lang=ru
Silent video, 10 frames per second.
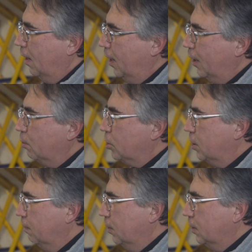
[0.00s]
В
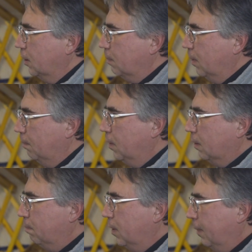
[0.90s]
хороший в этот
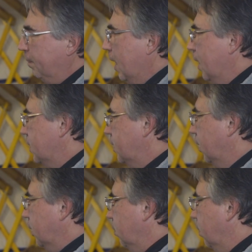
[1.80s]
момент. Мы
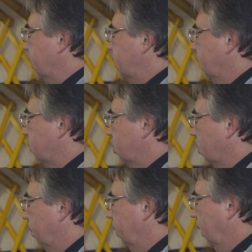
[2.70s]
столкнулись с тем,
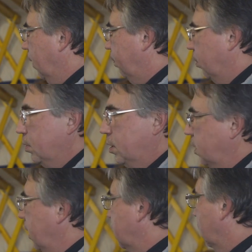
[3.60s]
что было
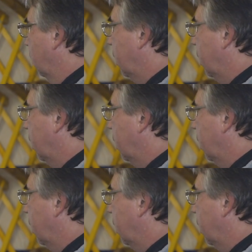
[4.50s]
полусидячее.